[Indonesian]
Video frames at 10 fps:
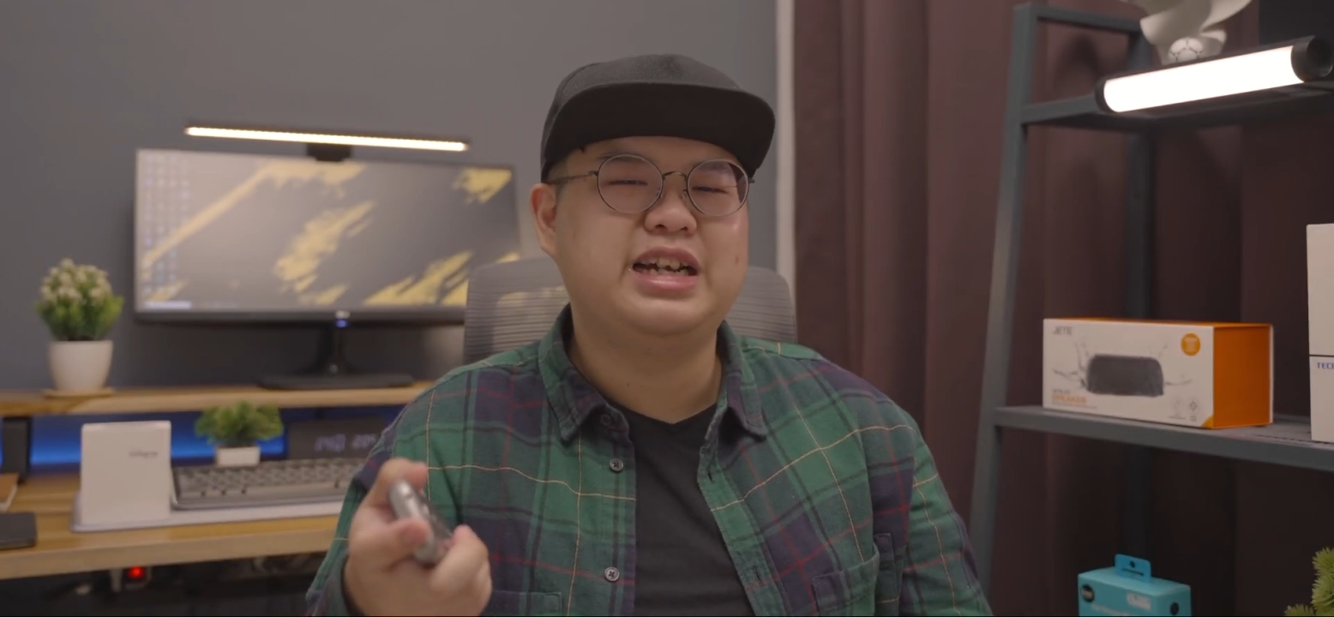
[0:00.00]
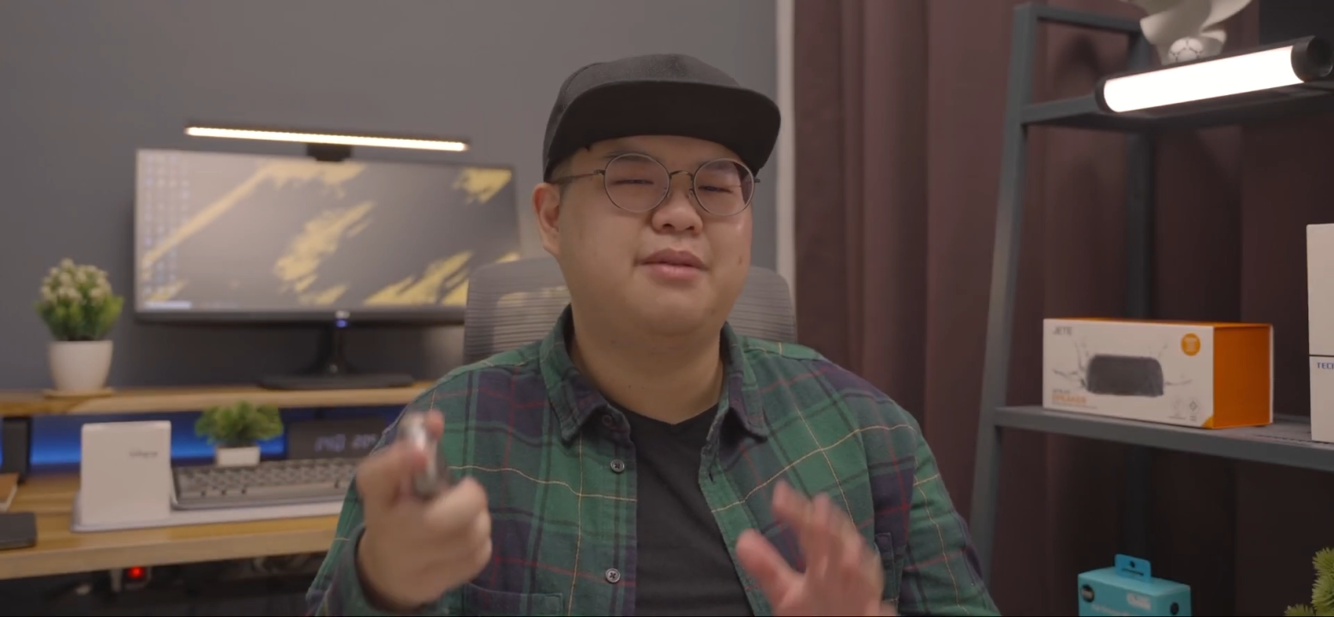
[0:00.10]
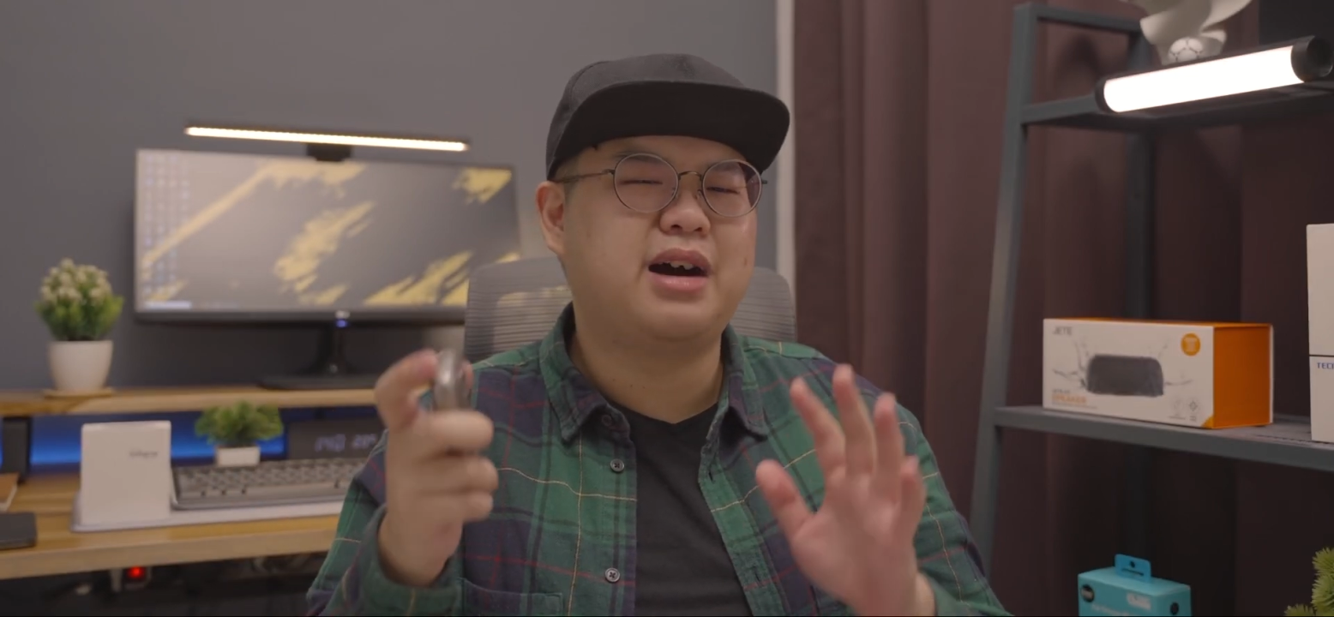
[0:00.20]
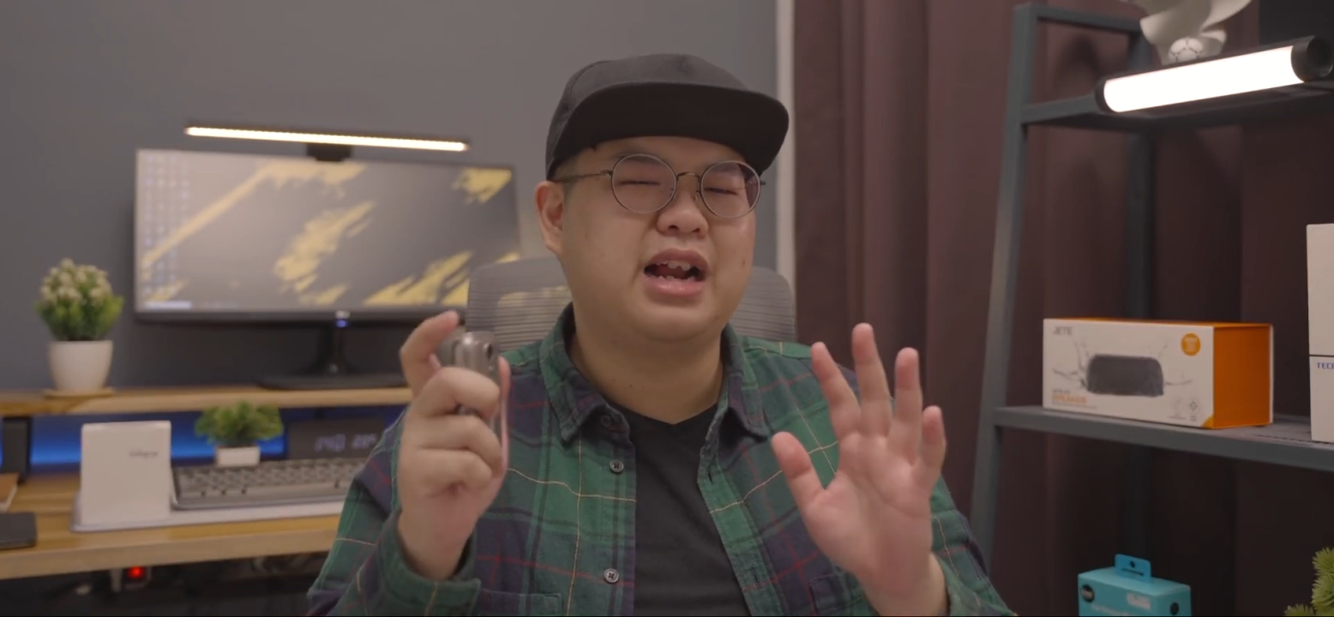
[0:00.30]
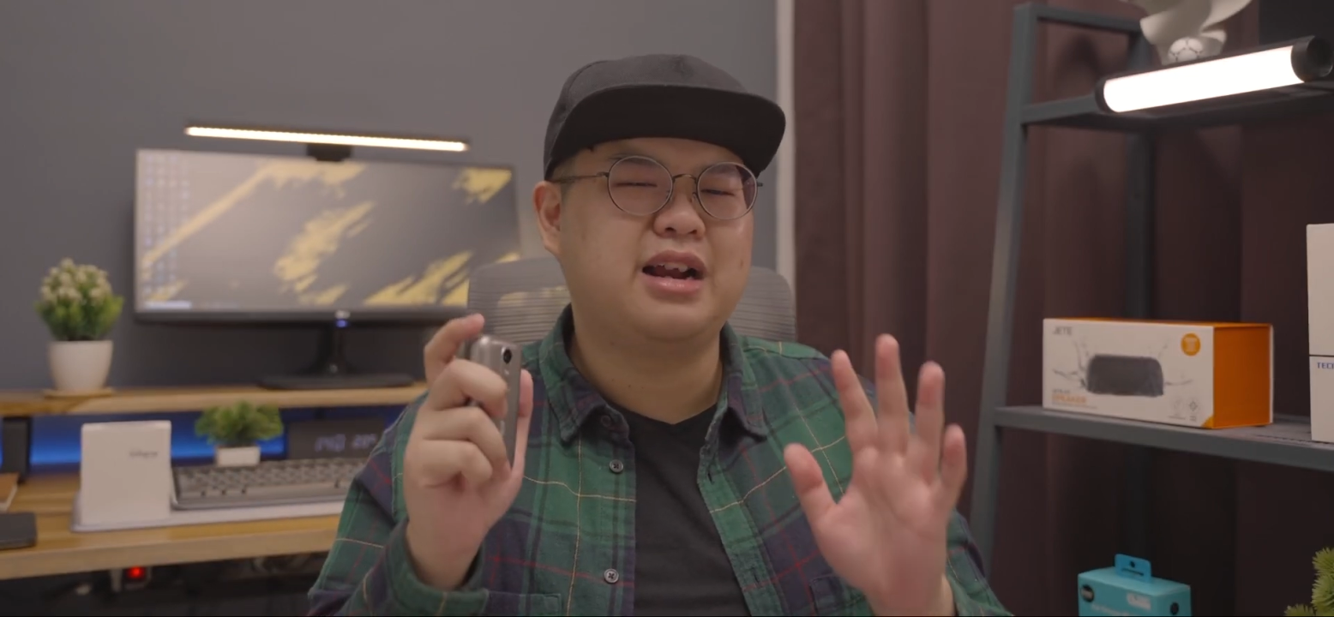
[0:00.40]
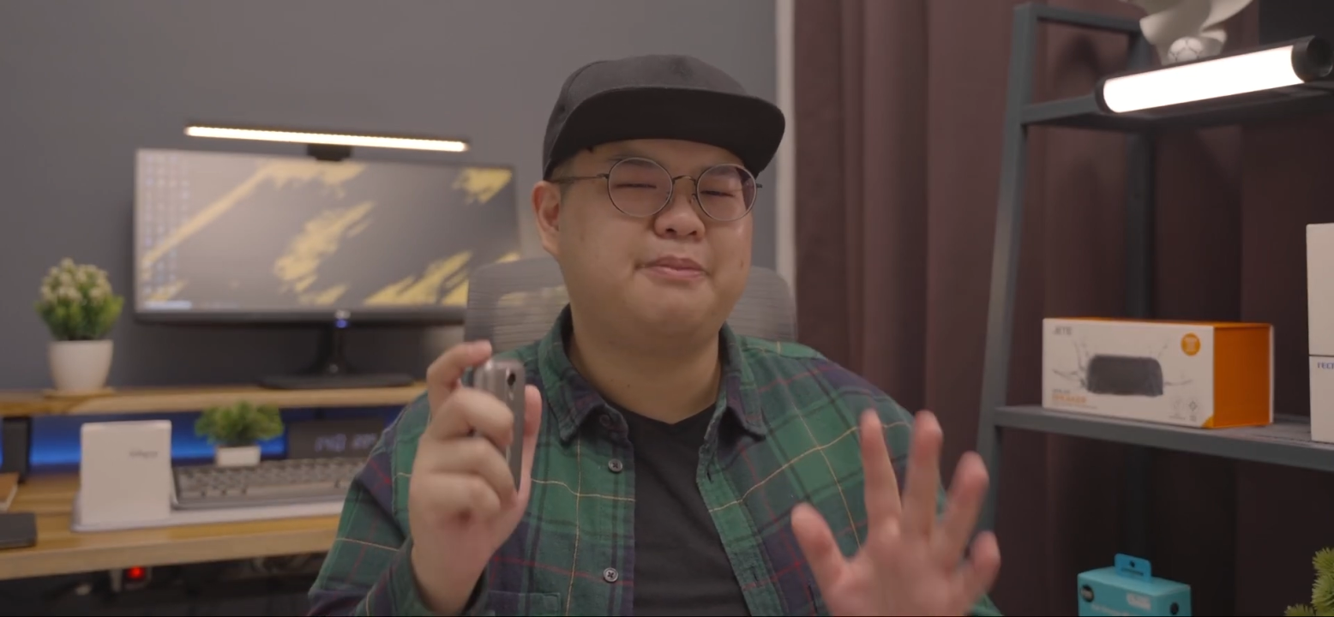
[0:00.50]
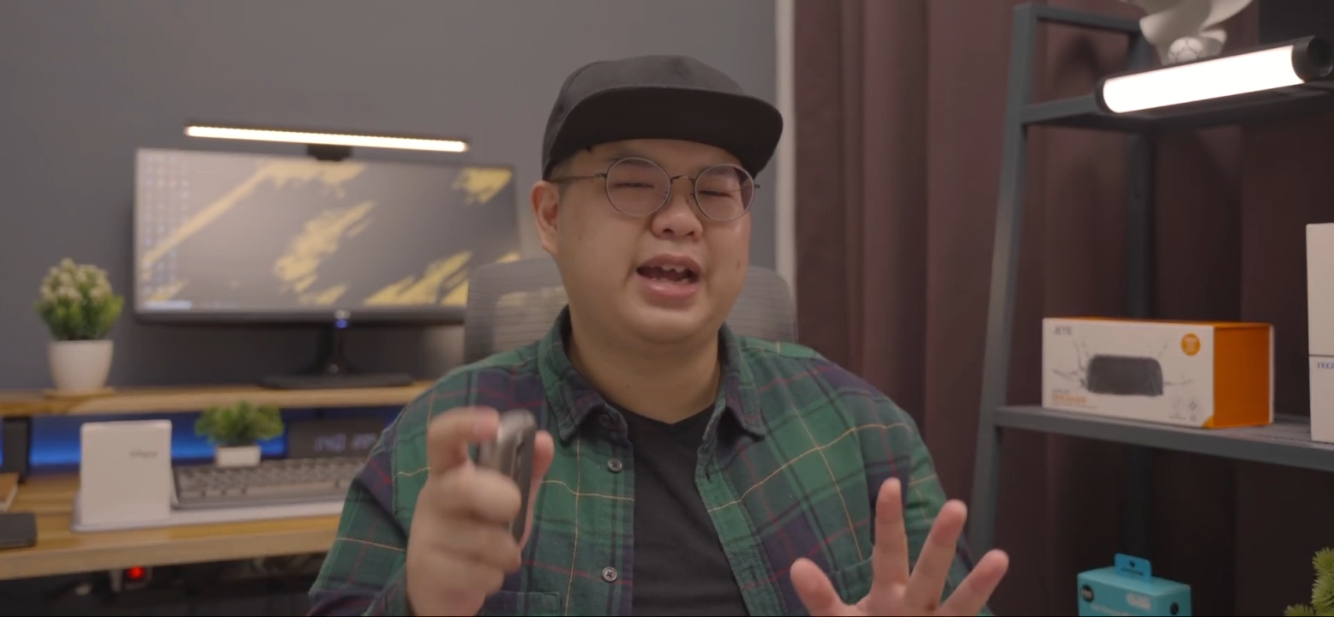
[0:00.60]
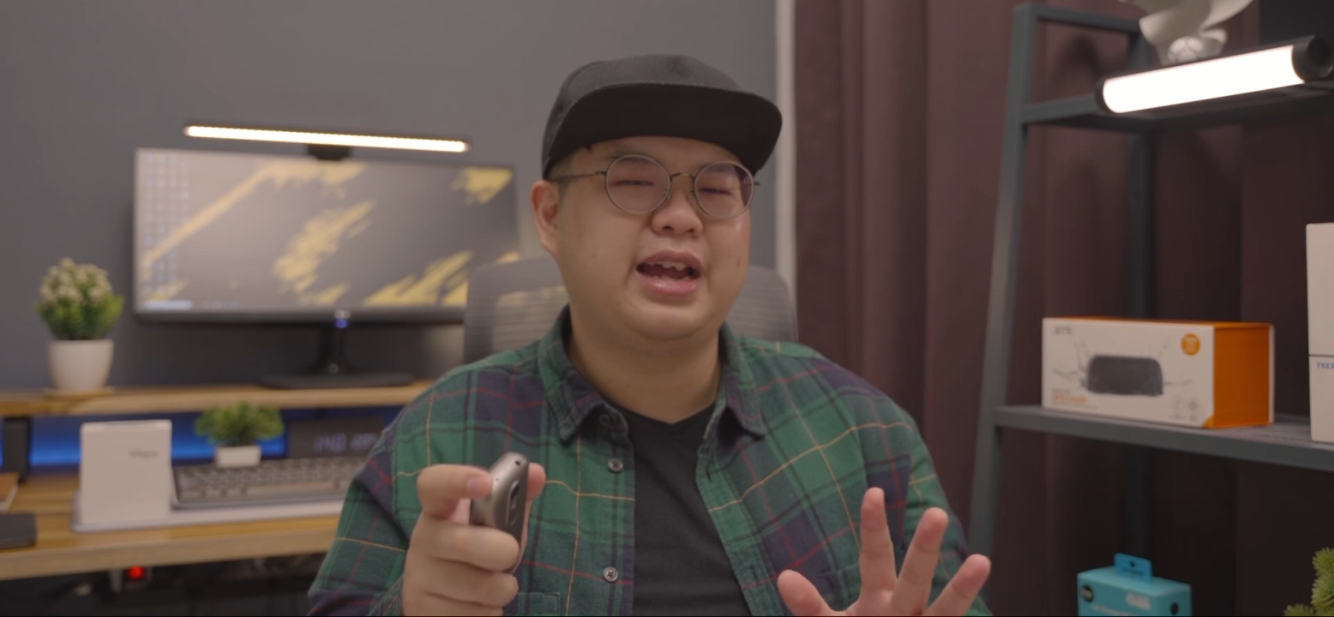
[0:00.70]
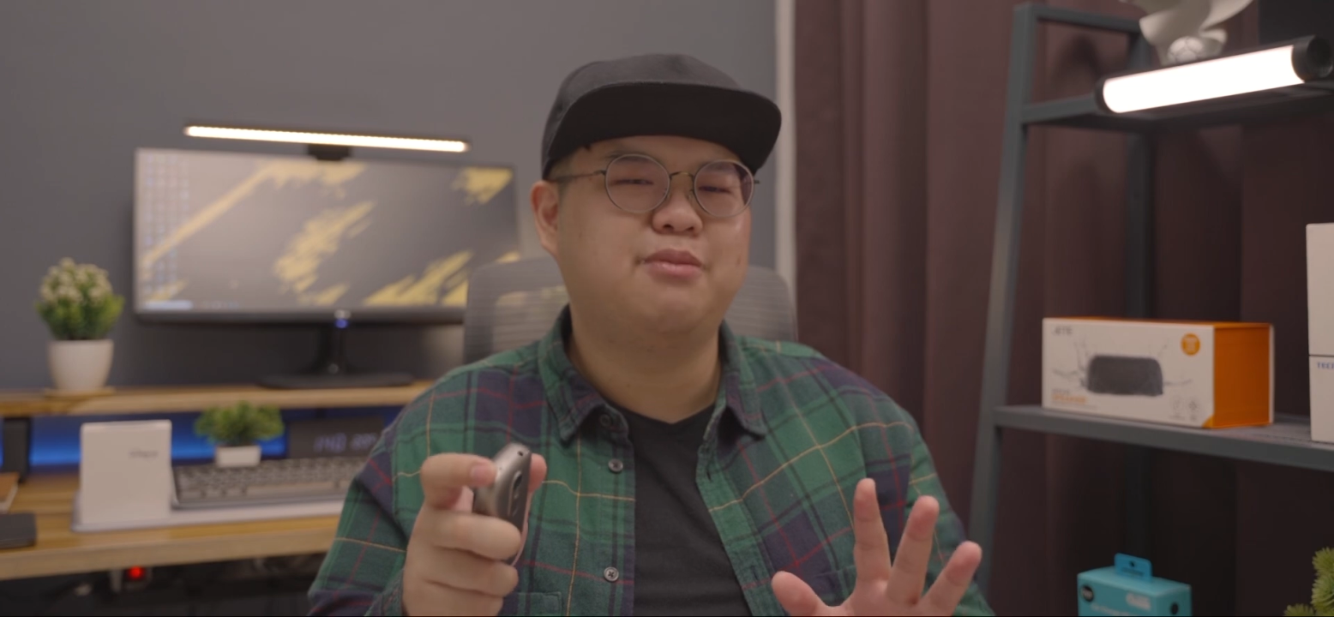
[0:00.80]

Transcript: gak bakalan pengen